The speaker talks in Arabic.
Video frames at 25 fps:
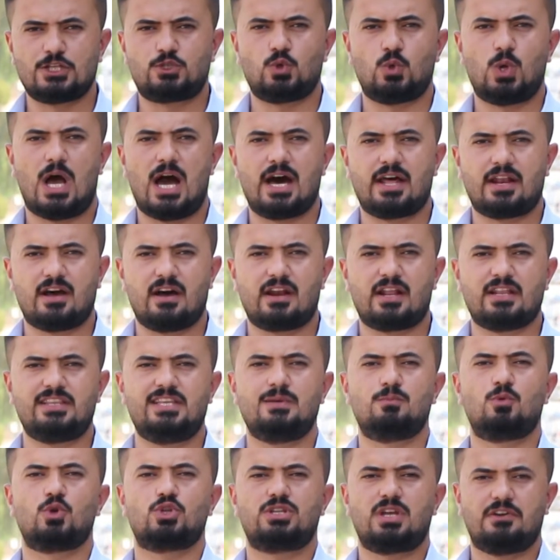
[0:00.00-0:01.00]
الحرارة
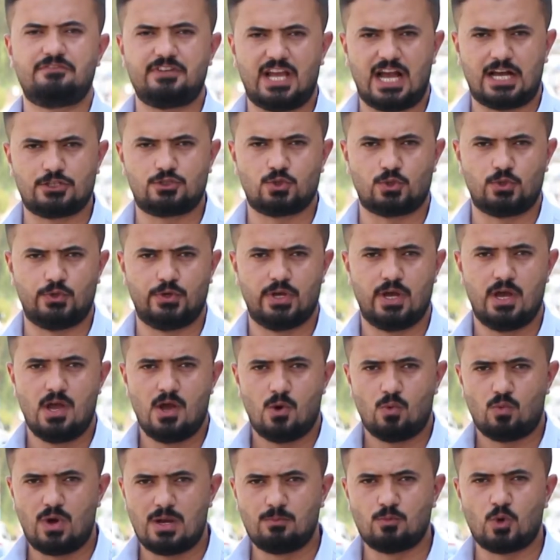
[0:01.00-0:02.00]
مرتفعة
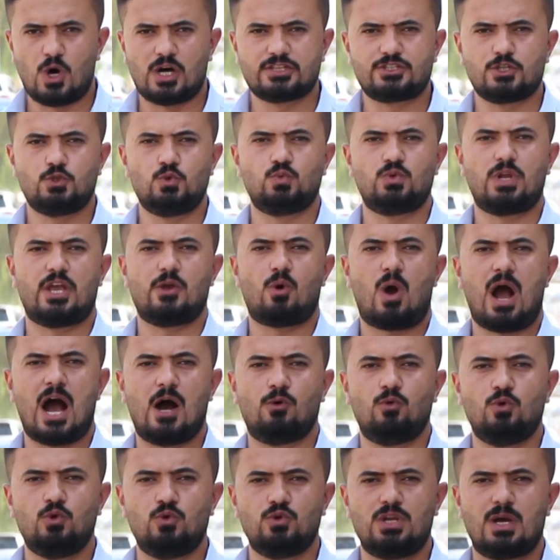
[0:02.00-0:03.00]
والمواطنون
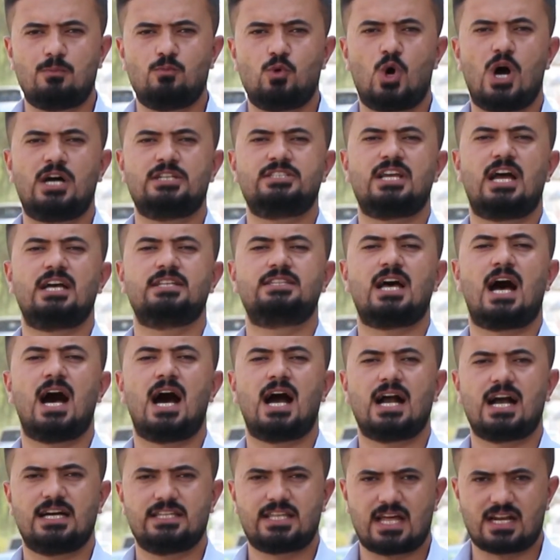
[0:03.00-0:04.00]
يحاولون مواجهتها
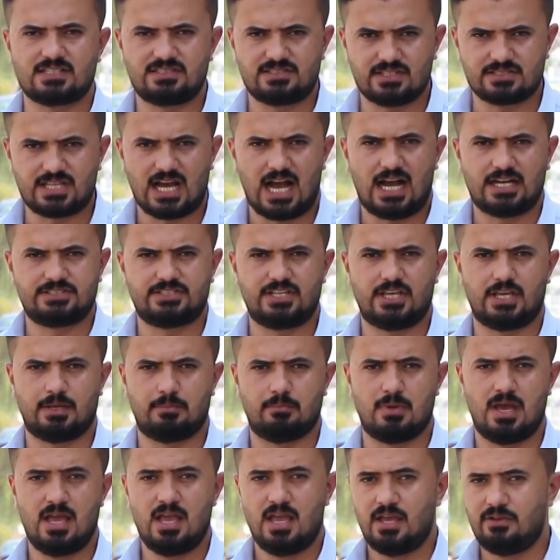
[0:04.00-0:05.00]
قدر استطاعتهم
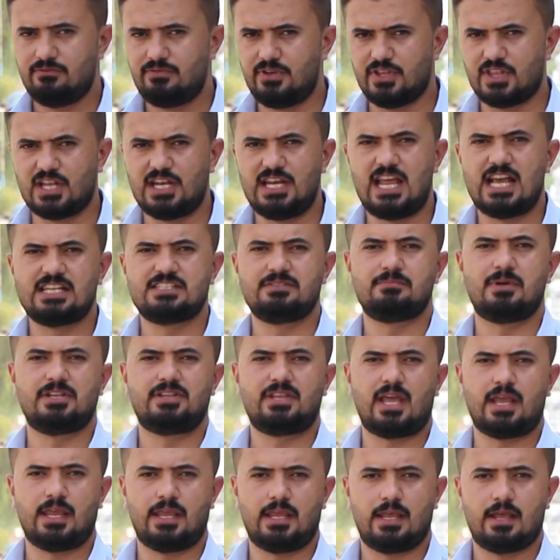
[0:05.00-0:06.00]
في ظل
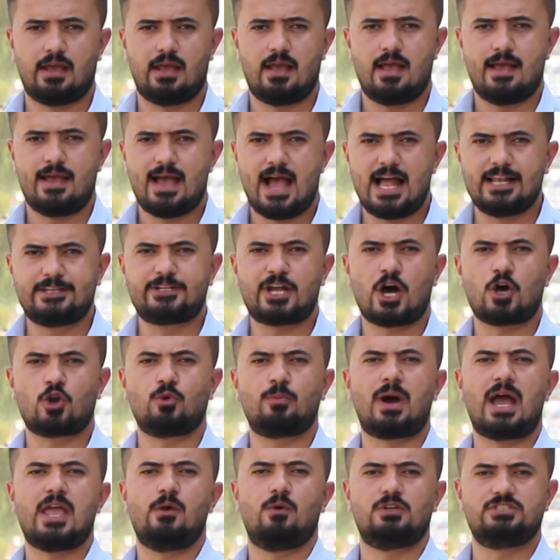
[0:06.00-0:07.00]
أزمتي
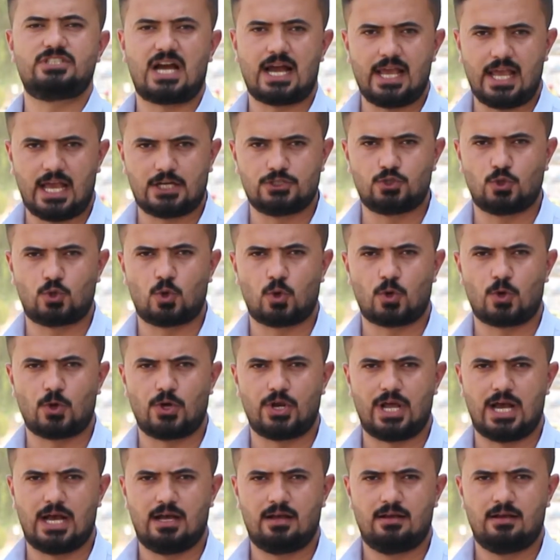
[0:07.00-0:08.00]
الكهرباء وجائحة
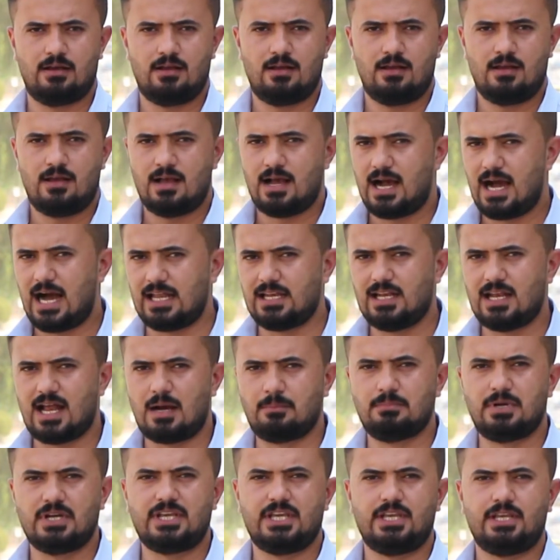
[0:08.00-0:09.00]
كورونا علي
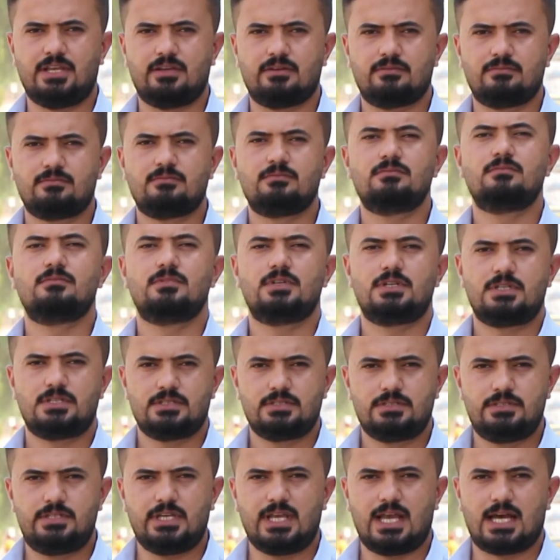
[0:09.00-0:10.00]
العنبقي
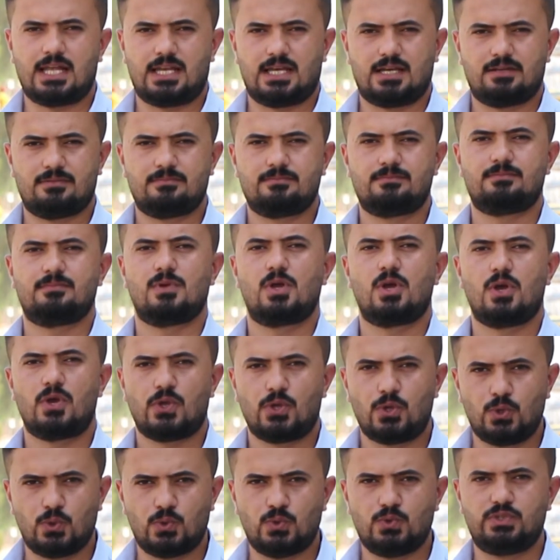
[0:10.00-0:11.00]
ديالا
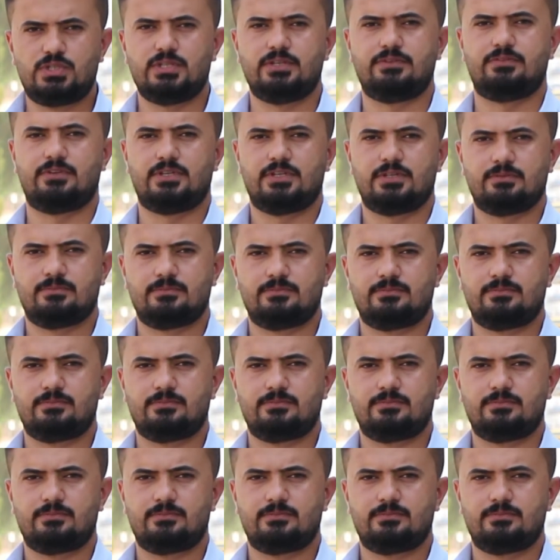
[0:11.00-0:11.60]
يو تي في